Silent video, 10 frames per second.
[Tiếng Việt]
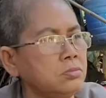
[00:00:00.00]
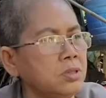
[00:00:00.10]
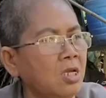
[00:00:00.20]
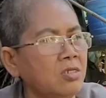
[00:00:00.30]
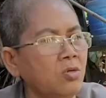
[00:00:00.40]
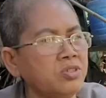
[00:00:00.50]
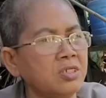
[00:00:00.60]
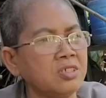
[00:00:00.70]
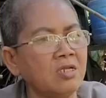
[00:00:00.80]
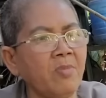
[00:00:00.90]
trời vô
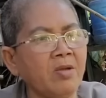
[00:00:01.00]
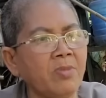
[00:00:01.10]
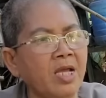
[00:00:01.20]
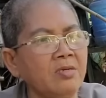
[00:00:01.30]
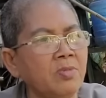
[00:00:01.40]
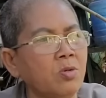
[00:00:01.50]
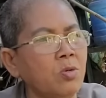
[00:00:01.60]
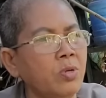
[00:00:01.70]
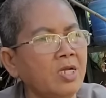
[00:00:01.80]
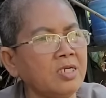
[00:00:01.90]
thường đến bắt bả mà
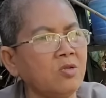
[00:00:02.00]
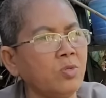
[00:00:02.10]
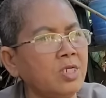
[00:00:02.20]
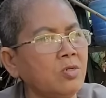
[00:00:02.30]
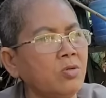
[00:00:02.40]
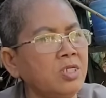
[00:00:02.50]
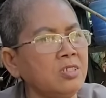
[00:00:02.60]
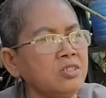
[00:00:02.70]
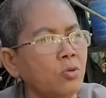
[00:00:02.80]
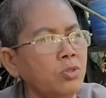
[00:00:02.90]
cô phát đại nguyện cô
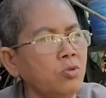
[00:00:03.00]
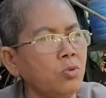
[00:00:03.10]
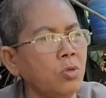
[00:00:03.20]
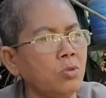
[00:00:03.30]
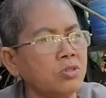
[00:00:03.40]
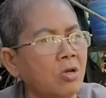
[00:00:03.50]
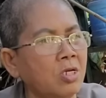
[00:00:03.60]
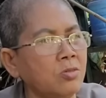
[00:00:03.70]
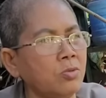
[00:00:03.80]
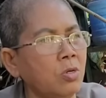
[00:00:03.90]
hiến tuổi của cô
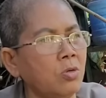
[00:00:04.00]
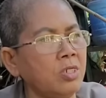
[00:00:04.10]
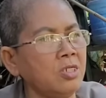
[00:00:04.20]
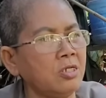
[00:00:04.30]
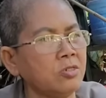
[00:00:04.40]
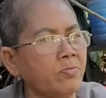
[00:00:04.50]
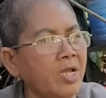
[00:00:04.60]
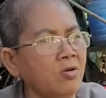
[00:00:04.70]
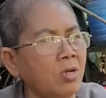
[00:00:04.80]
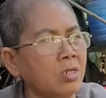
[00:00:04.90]
thọ của cô hiến lại cho
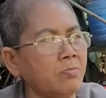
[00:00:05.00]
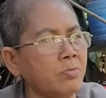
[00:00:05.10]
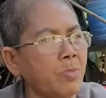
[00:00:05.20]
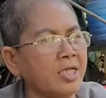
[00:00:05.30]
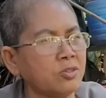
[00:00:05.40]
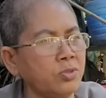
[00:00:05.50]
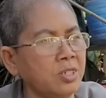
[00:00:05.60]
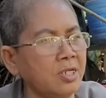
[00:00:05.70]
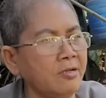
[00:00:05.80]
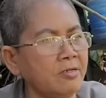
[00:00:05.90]
má con ba tuổi
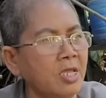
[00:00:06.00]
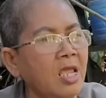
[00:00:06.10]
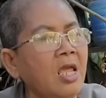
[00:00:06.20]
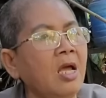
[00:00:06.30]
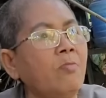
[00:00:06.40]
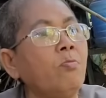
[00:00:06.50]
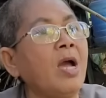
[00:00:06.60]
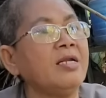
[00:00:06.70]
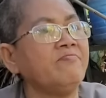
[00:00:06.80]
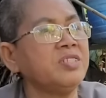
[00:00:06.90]
nữa
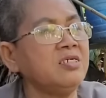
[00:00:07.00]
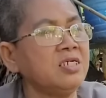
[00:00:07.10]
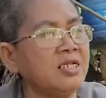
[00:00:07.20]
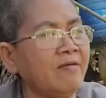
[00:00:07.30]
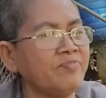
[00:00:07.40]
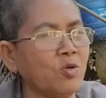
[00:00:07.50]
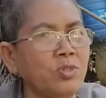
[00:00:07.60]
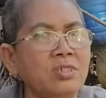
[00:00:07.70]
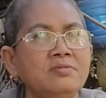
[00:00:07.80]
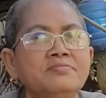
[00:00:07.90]
ba năm trước thì 5
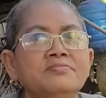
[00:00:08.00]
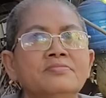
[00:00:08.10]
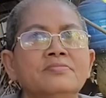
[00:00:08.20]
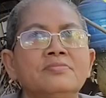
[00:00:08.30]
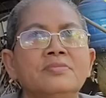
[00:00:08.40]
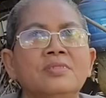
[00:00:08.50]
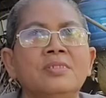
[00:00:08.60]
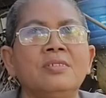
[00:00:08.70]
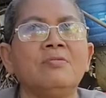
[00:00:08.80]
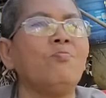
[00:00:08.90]
tuổi
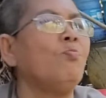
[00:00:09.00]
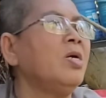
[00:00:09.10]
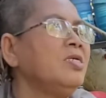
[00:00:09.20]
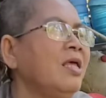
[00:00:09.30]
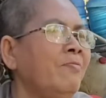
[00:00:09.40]
mới năm